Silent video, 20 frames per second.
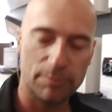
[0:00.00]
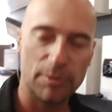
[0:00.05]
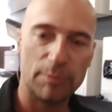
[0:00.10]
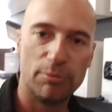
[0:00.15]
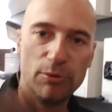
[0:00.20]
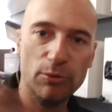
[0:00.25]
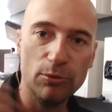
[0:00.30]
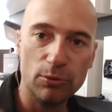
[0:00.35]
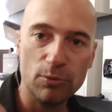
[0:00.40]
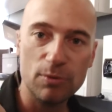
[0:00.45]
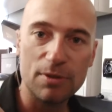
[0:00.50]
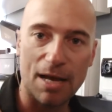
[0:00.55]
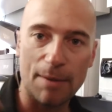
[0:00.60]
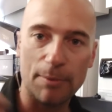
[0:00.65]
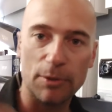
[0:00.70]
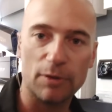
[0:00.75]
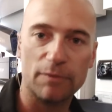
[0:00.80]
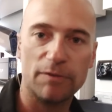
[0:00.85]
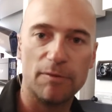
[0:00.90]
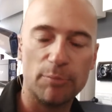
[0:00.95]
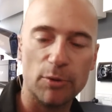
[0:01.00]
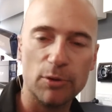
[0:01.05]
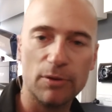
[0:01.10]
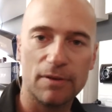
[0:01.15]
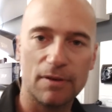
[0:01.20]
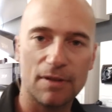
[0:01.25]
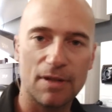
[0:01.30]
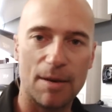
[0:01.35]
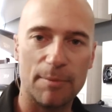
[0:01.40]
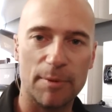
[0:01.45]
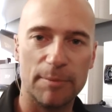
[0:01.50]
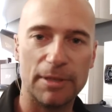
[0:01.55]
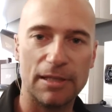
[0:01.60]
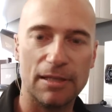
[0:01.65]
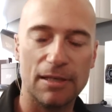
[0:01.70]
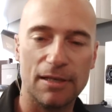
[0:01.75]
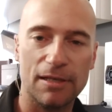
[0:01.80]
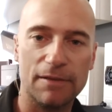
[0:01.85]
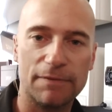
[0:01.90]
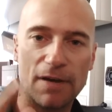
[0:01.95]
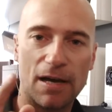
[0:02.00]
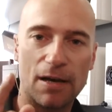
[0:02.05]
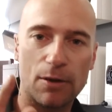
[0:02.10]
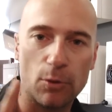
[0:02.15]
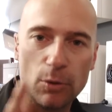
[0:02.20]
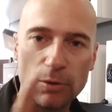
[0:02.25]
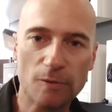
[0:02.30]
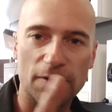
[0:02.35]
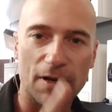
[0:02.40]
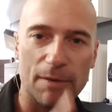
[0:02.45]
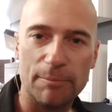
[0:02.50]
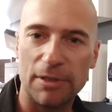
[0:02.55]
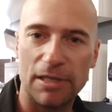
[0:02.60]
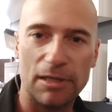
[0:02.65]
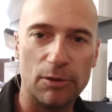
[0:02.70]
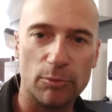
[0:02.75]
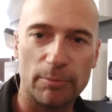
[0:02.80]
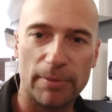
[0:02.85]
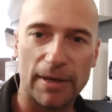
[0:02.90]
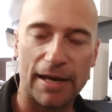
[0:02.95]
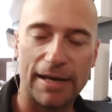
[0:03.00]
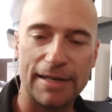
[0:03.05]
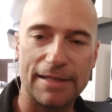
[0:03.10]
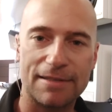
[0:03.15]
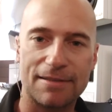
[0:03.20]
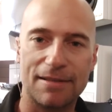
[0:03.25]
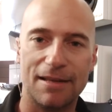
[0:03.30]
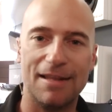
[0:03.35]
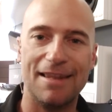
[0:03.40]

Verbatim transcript: mit Bluetooth aber noch verbunden, aber mit einer Infrarotfernbedienung bereits